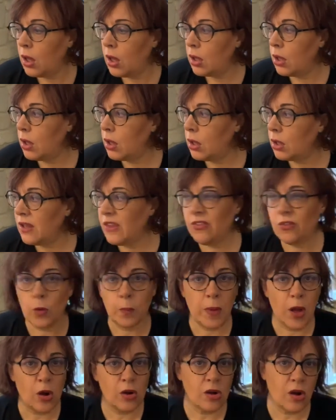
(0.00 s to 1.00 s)
euh, qui ne sont
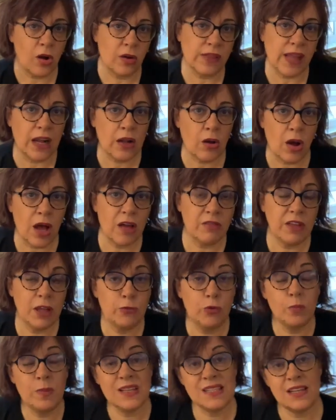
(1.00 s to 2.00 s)
pas encore en accord avec
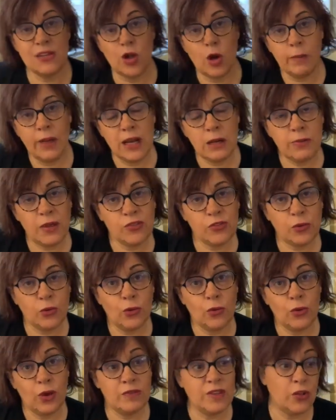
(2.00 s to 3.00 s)
vous, bah c'est normal parce
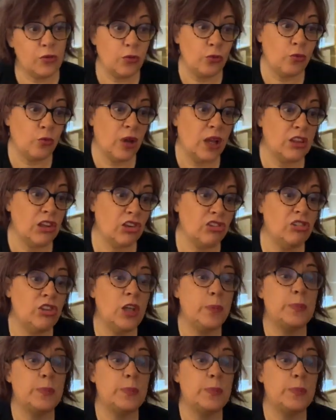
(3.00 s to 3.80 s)
qu'avec ce soin énergétique,